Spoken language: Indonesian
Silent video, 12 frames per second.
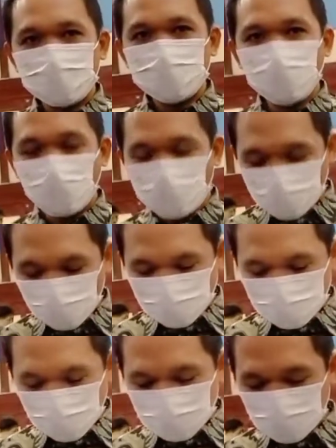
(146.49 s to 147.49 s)
Walaupun
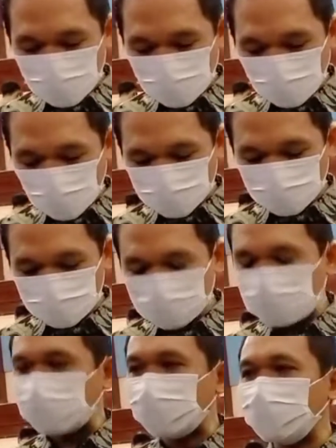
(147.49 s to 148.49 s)
dari asumsi
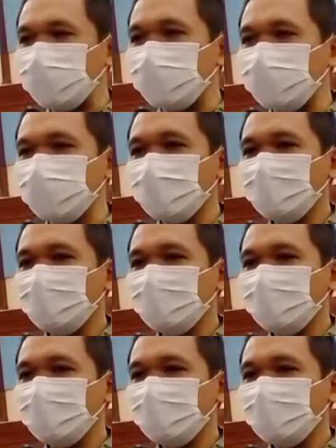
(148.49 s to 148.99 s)
data ini